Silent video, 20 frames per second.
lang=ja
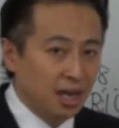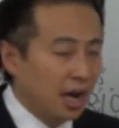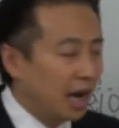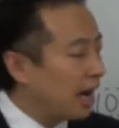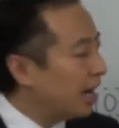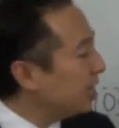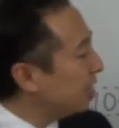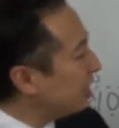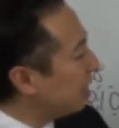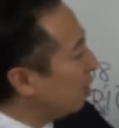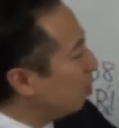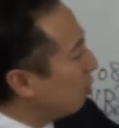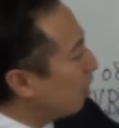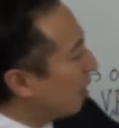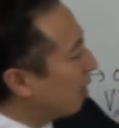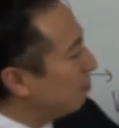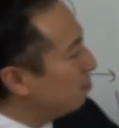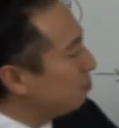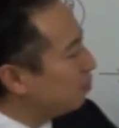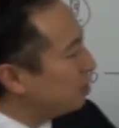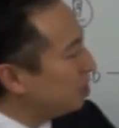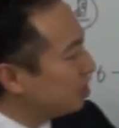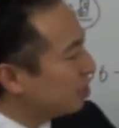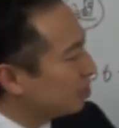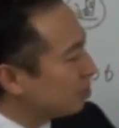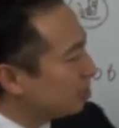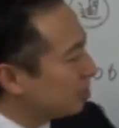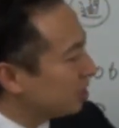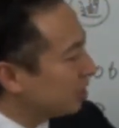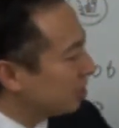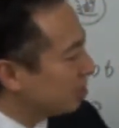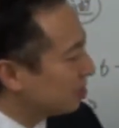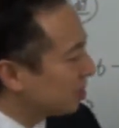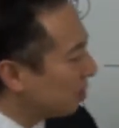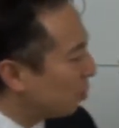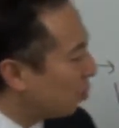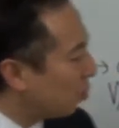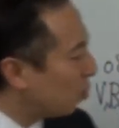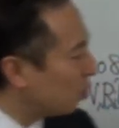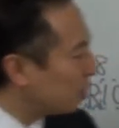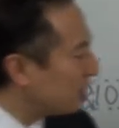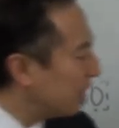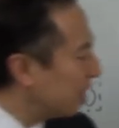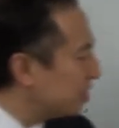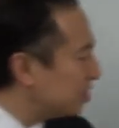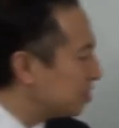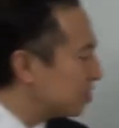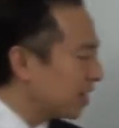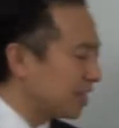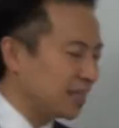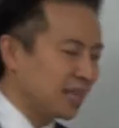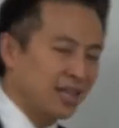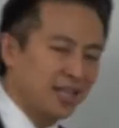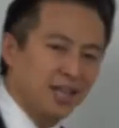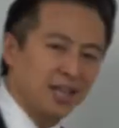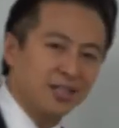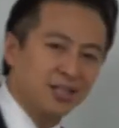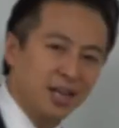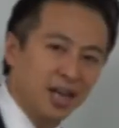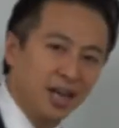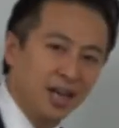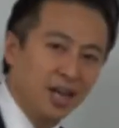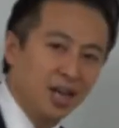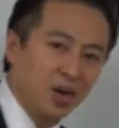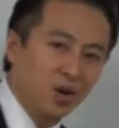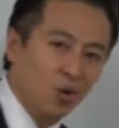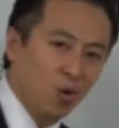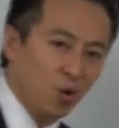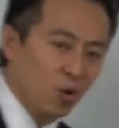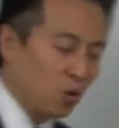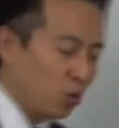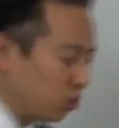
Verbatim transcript: 配点を半分にするんじゃなくてここ点数与えたいですねこ